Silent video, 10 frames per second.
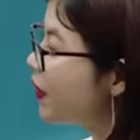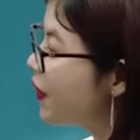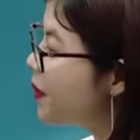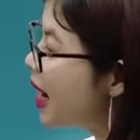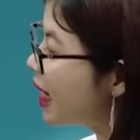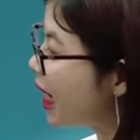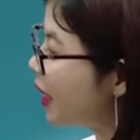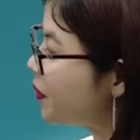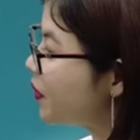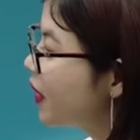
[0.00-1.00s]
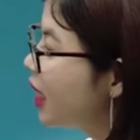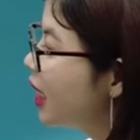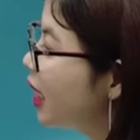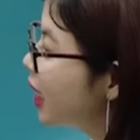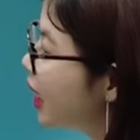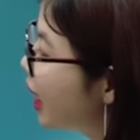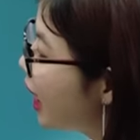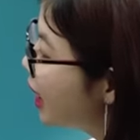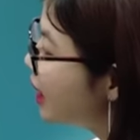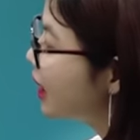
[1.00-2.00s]
số 7 này.
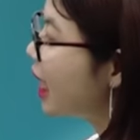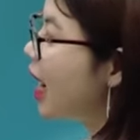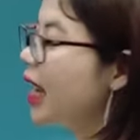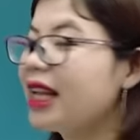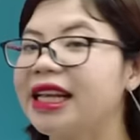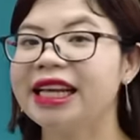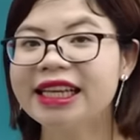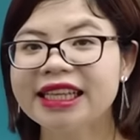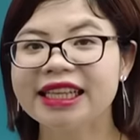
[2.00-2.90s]
Ki gì nhỉ? Ki